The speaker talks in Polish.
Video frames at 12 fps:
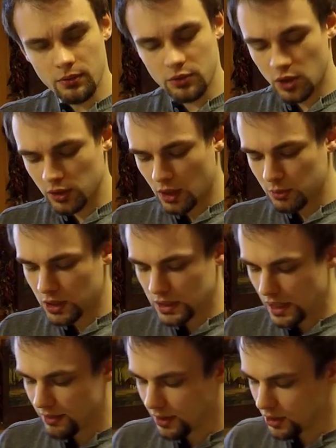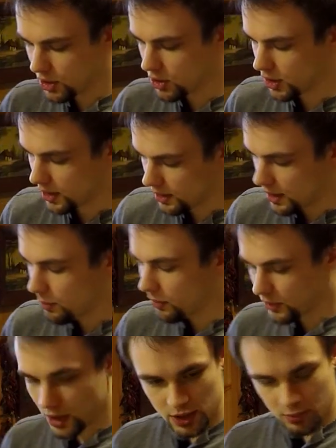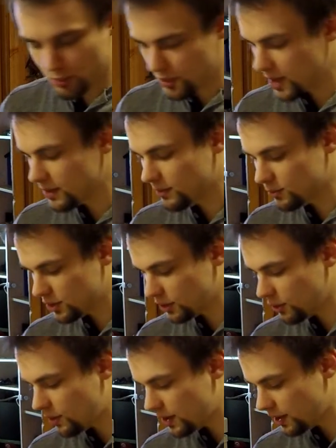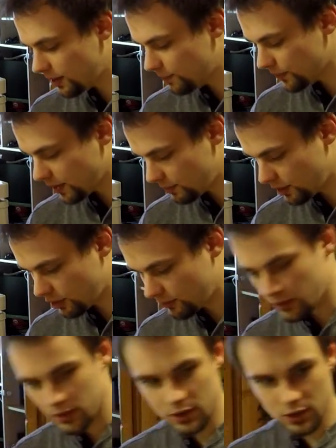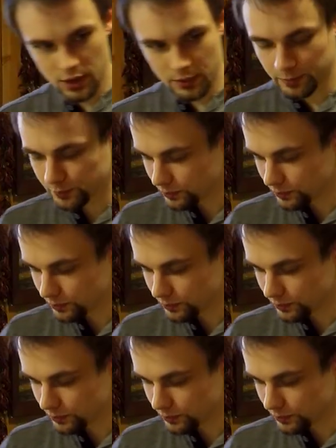Wrzątkiem się zalewa i się czeka. Ja powtarzam, bo ja nie wiem, czy dokładnie mikrofon jeszcze... Grzyby